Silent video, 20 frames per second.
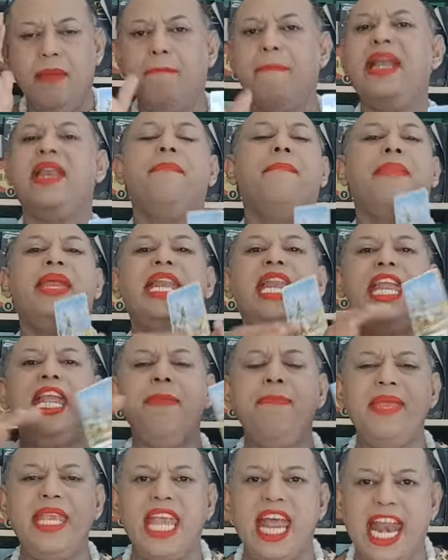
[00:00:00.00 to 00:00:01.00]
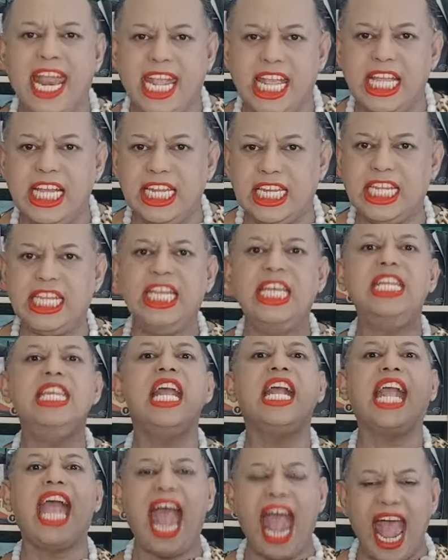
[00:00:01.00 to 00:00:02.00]
มันไม่ได้มีอะไรเกิดขึ้น
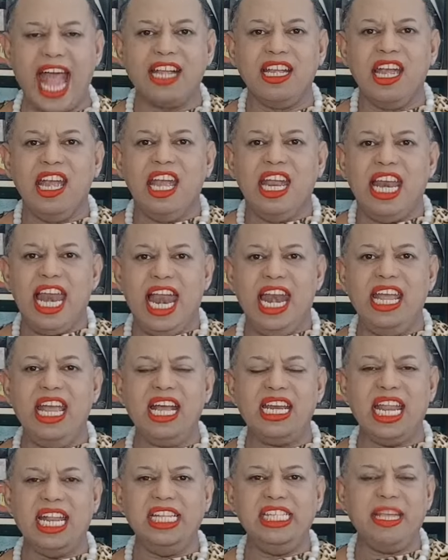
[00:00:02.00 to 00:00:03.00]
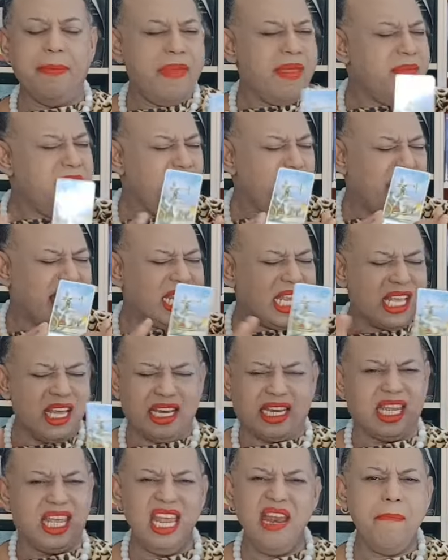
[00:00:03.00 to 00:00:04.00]
นะคะ และเรื่องนั้นจะไม่มีวันเกิ
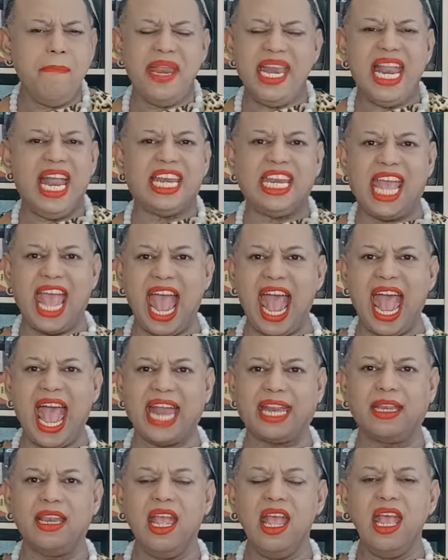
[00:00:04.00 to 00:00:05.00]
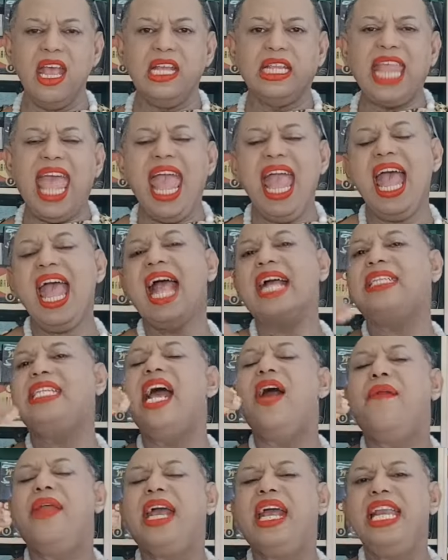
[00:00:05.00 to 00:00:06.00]
ดขึ้นเป็นอันขาดแต่หากชา
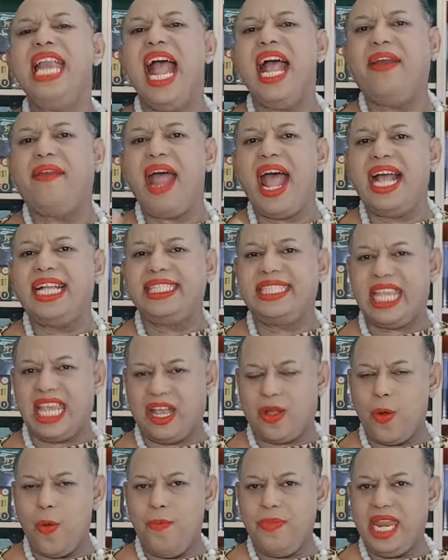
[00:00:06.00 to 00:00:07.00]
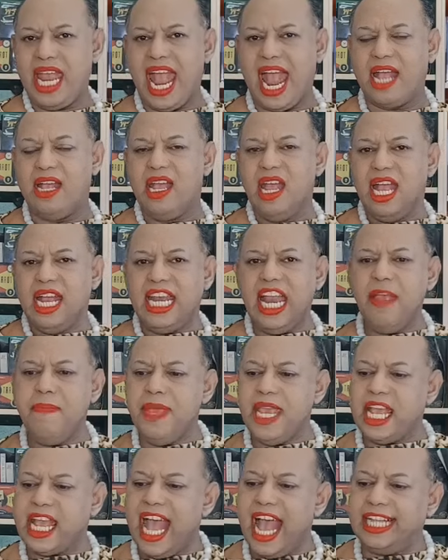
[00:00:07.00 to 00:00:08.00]
วลัคนาราศีกุมเนี่ยได้
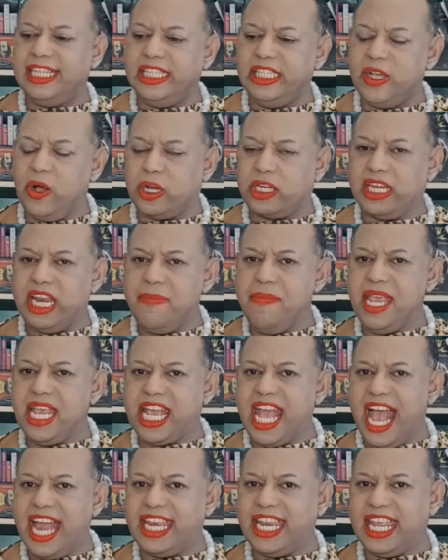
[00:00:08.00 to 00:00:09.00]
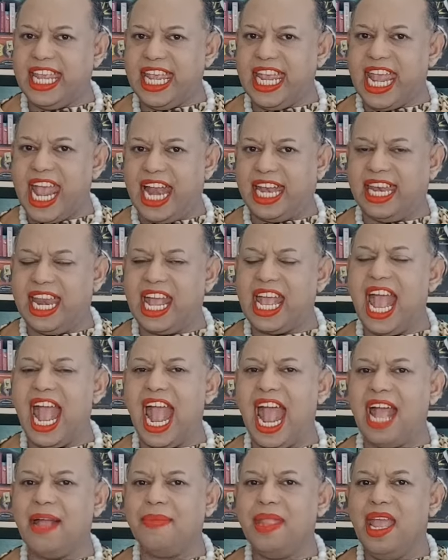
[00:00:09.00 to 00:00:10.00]
มีการจดได้มีการเขียนนะคะ
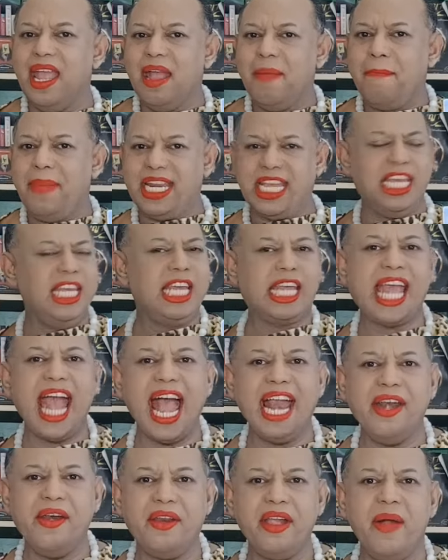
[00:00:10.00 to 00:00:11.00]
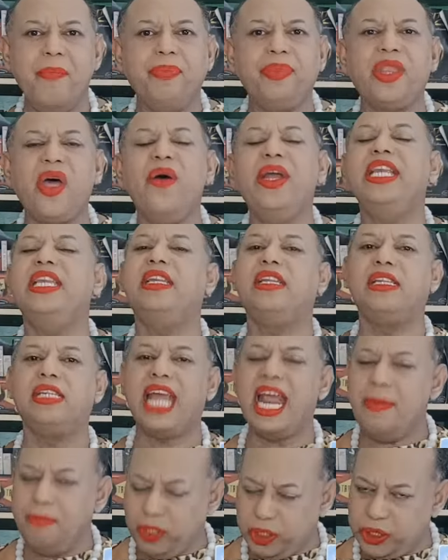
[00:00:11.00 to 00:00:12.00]
มันคือการเริ่มต้น
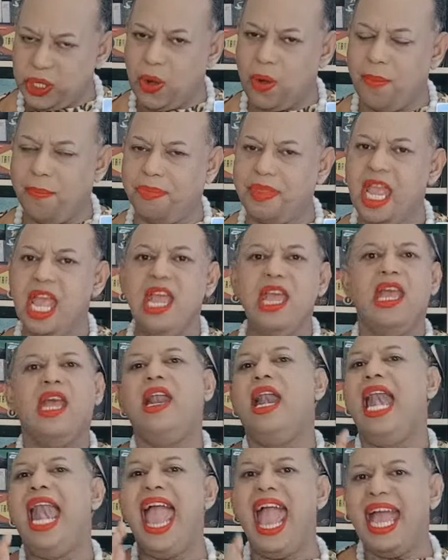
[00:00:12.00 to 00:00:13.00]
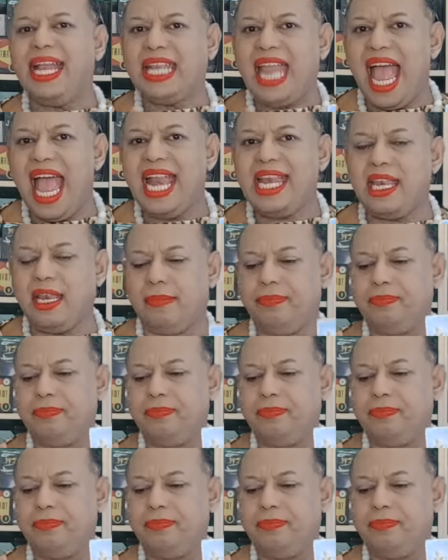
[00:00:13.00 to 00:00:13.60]
ท่านผู้ชม และท่าน